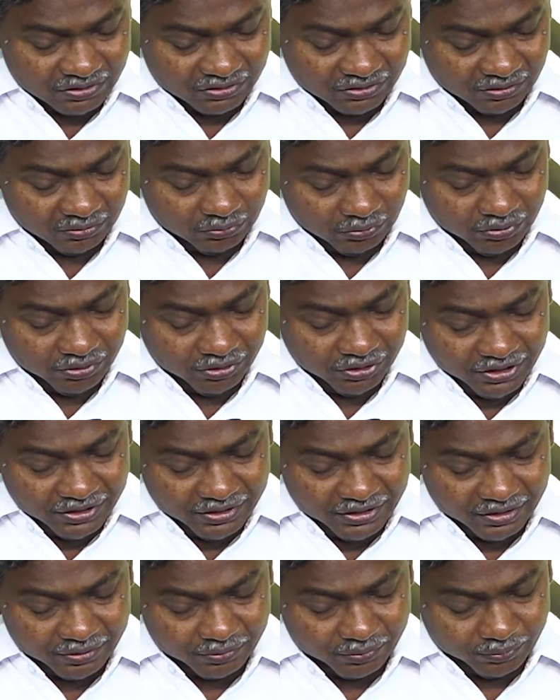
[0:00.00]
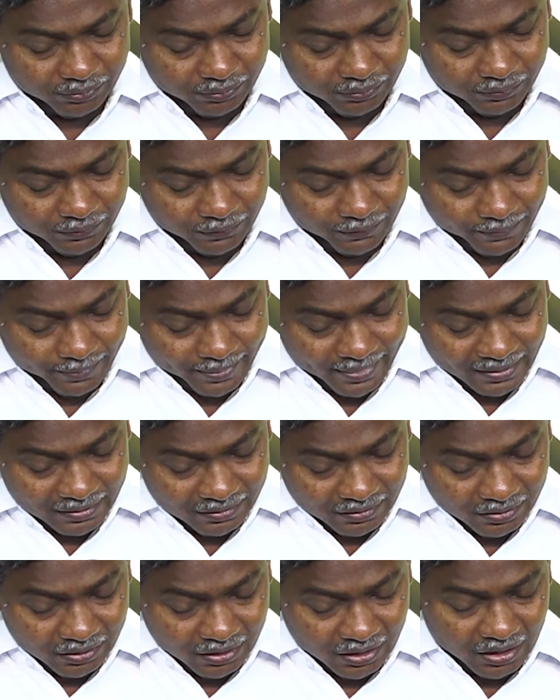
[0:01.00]
వాసనతో నిండెను ఆయన
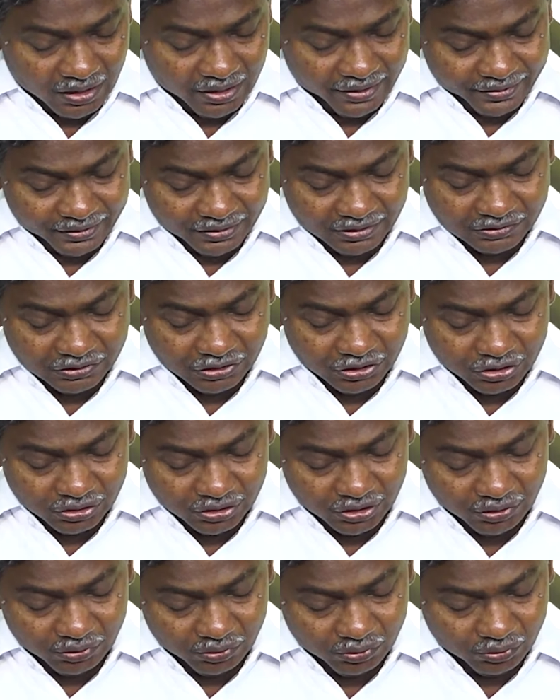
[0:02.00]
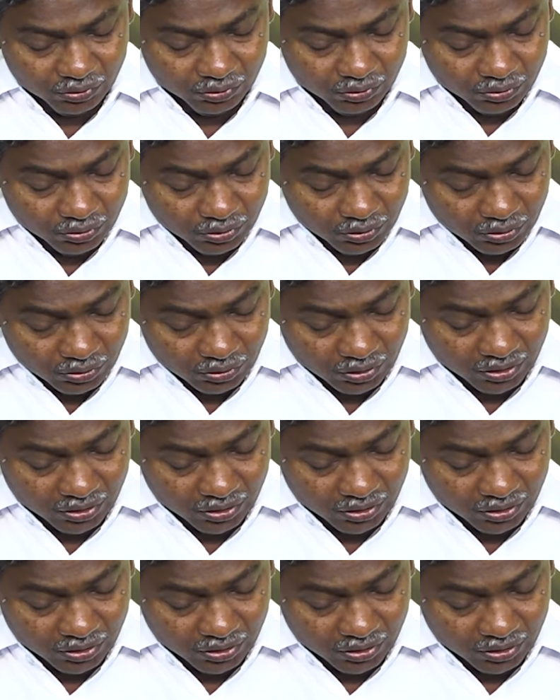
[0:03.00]
శిష్యులలో ఆయన శిష్యులలో ఒకడు